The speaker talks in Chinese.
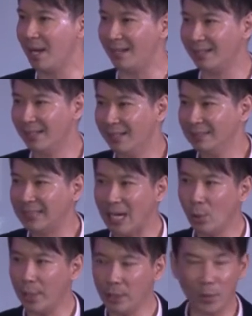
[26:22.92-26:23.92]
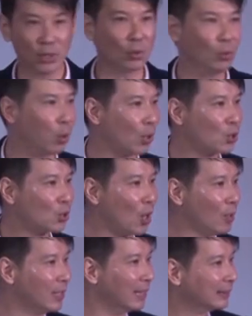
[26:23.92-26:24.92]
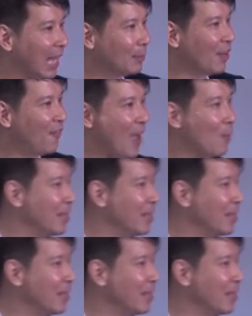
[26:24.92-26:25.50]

什么？当回归中国的时候，他们的